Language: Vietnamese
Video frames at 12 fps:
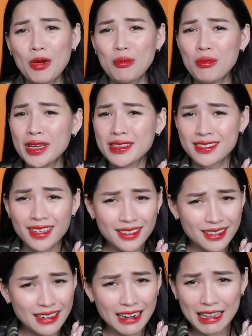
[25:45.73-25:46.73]
mình rất
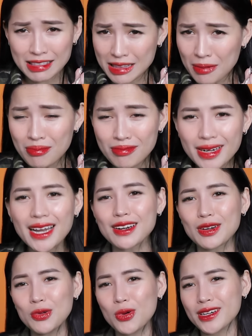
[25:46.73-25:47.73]
là tâm
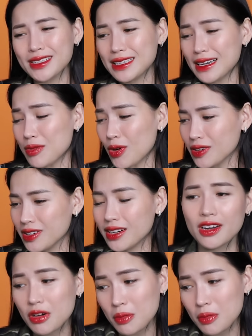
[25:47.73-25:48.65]
đắc luôn đấy nha mọi người.